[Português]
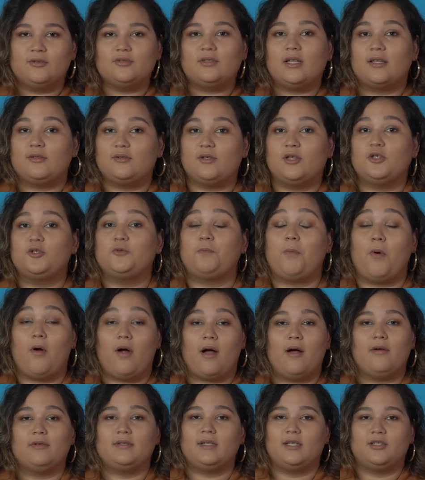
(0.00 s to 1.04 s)
nos Estados Unidos por
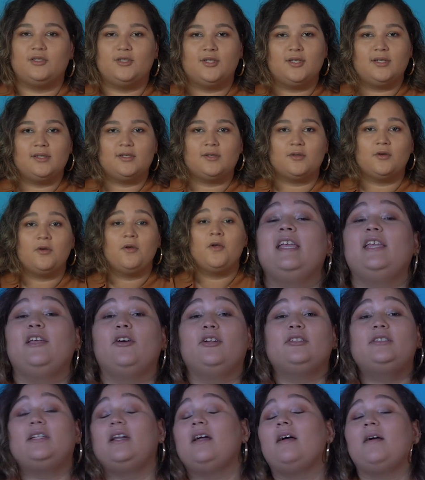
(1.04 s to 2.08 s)
causa disso. E
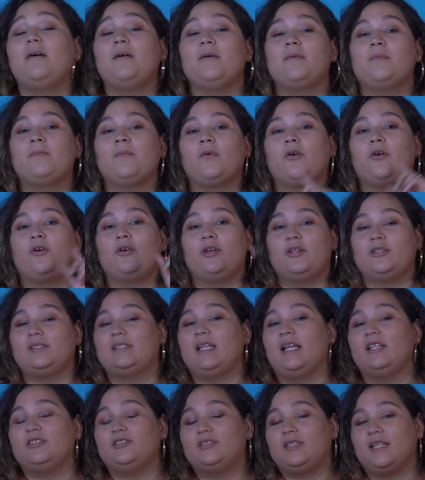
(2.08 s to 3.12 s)
outra
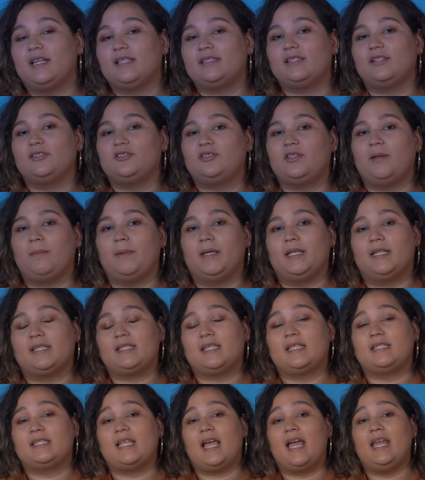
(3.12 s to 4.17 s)
curiosidade interessante também
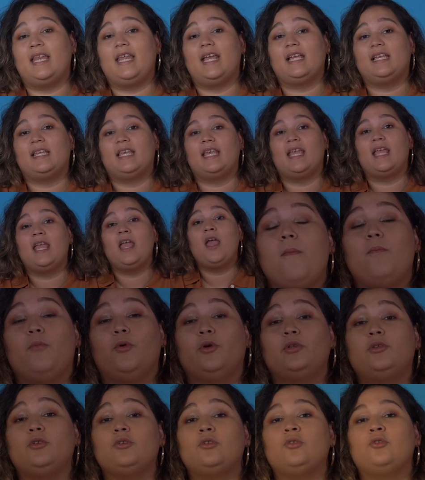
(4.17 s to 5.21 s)
dessa série é que
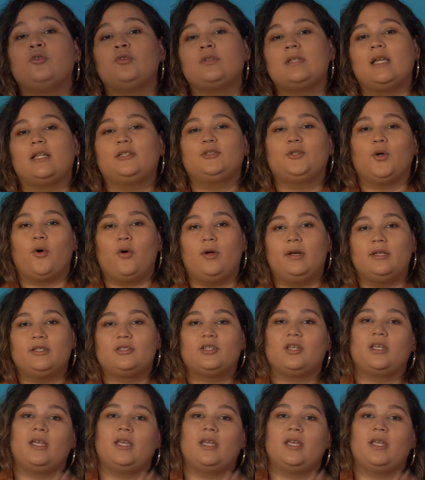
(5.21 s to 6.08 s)
muitos dos atores